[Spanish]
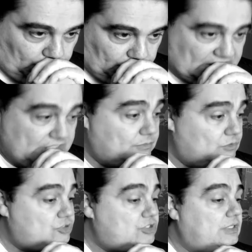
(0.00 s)

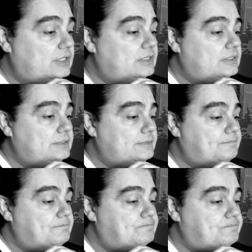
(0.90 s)
Tenemos
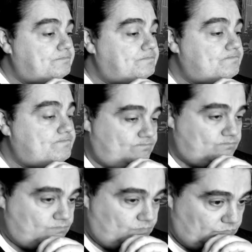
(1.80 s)
el,
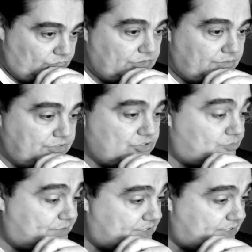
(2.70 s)
mi
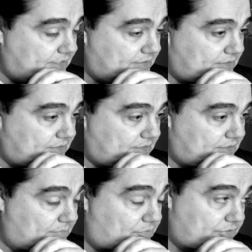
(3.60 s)
sospecha de que
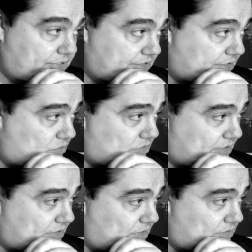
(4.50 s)
la policía está
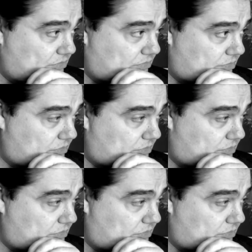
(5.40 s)
ocultando algo,